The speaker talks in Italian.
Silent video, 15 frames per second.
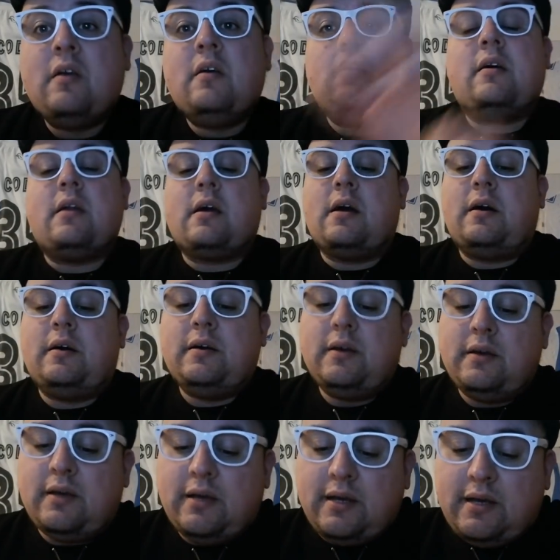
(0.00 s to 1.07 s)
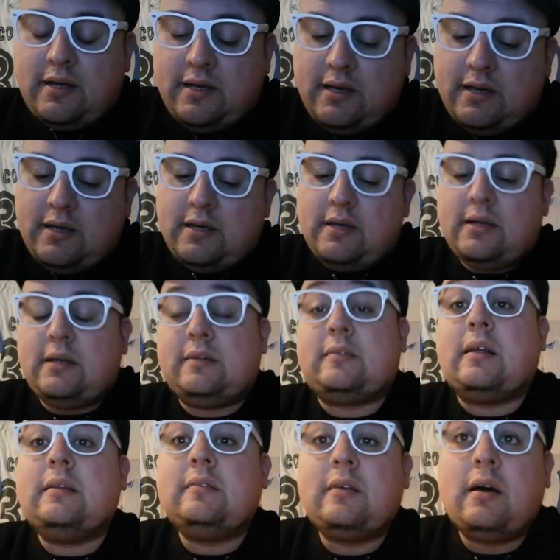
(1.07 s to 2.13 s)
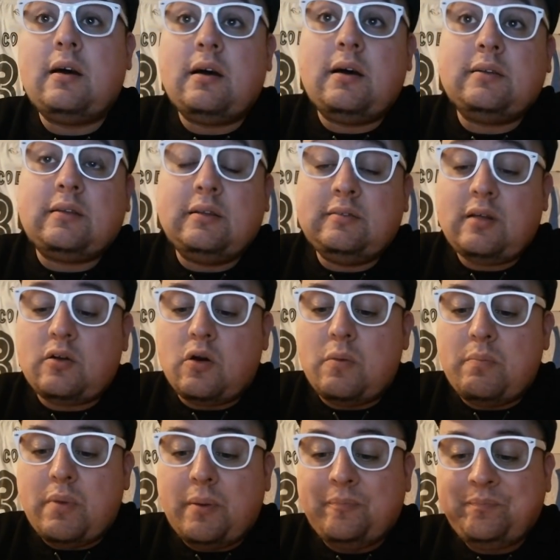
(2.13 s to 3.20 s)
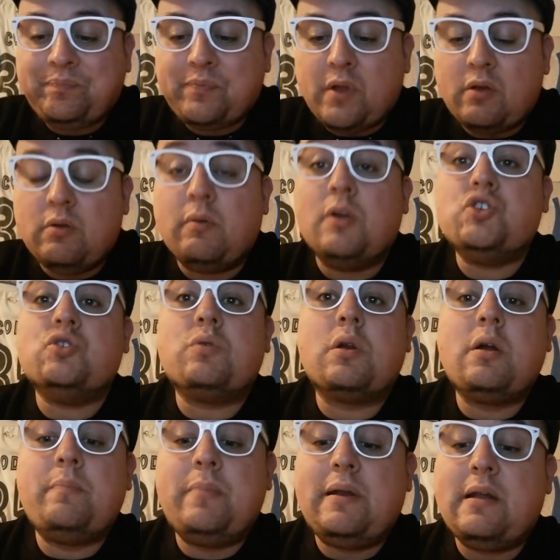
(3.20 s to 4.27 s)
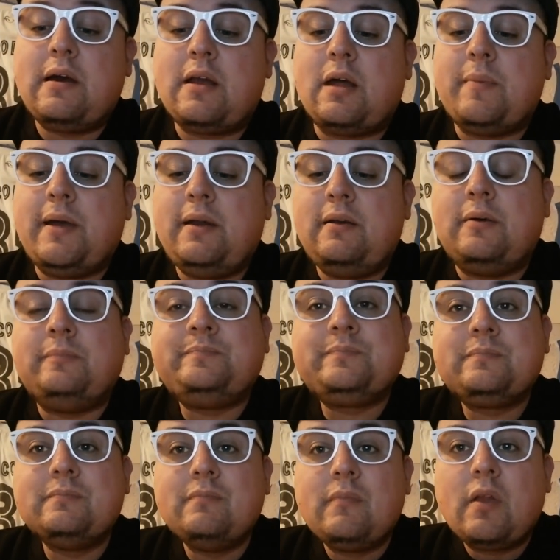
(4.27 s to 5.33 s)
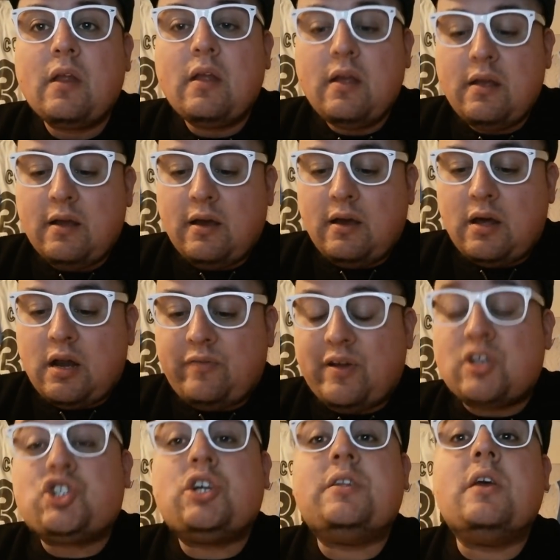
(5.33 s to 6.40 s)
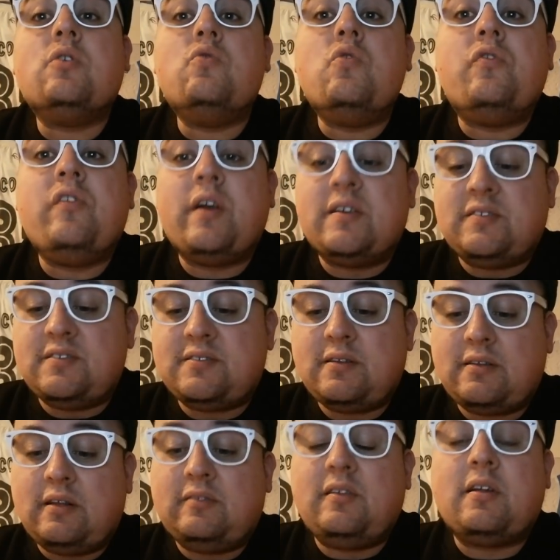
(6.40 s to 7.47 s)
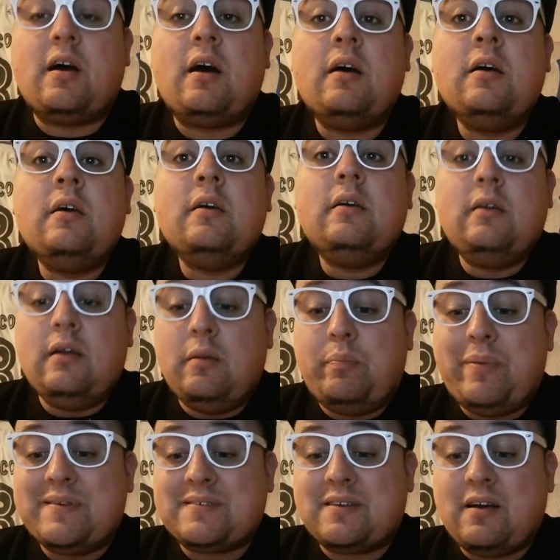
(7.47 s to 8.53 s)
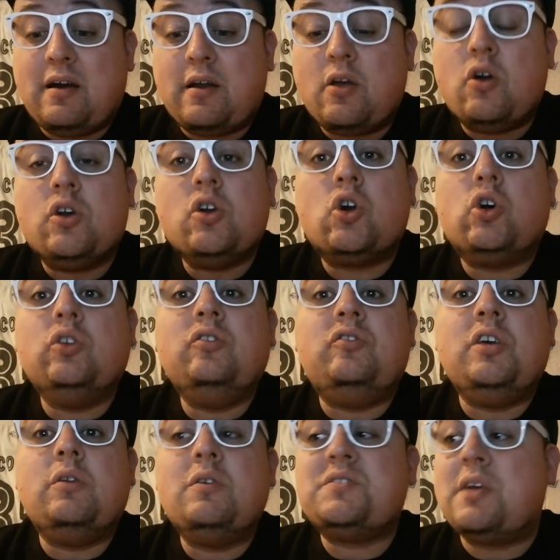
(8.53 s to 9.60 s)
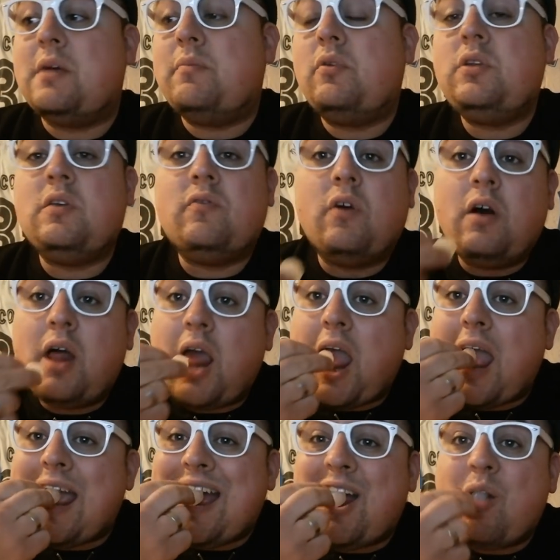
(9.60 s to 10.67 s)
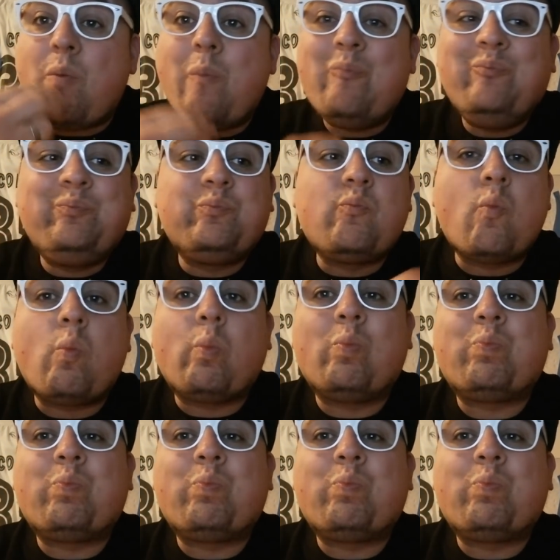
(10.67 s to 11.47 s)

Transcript: raga tanta, tanta roba mi mangio pure una bella caramella alla faccia dei gufi che si stanno a tirare il pescare io, io continuo sempre ogni qua eh. mm.